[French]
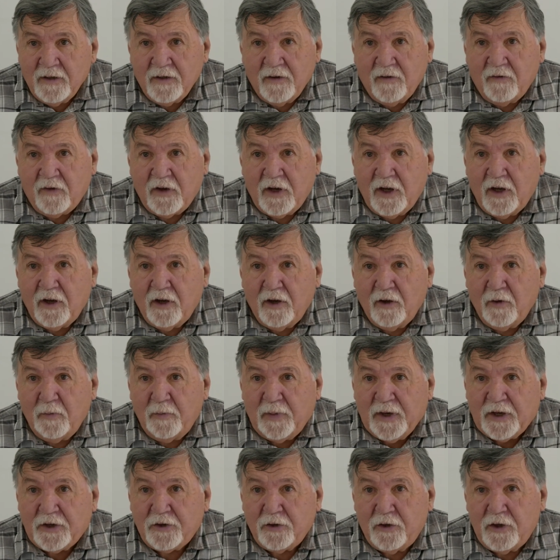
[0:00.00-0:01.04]
Voilà un
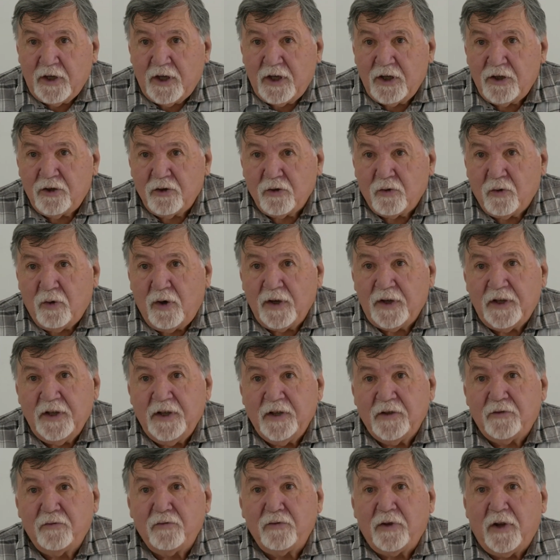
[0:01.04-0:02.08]
personnage, je crois,
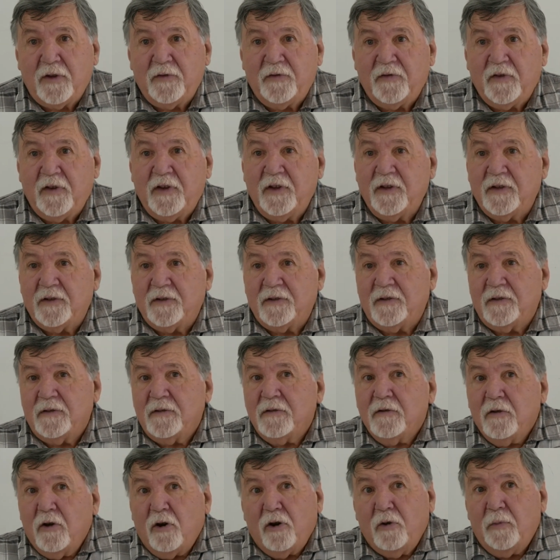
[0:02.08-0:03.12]
qui est tout à fait euh,
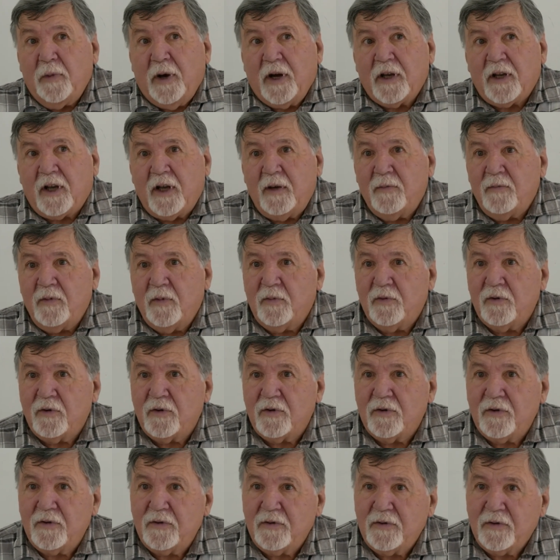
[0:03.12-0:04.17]
remarquable
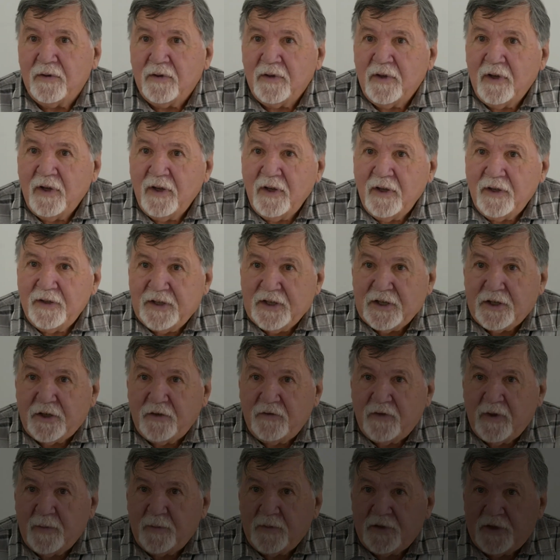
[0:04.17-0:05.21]
pour le
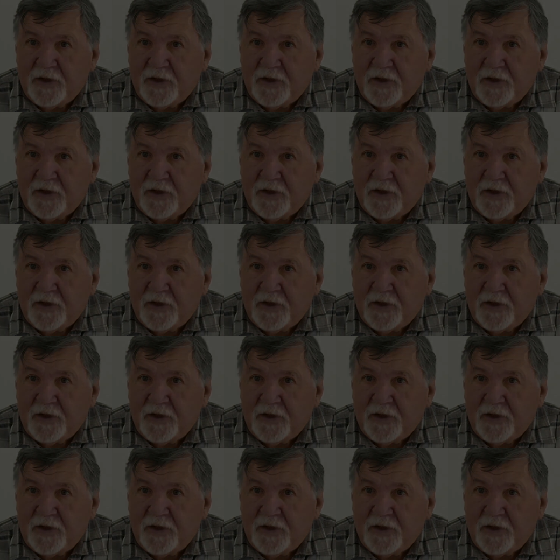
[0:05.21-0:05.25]
XIXe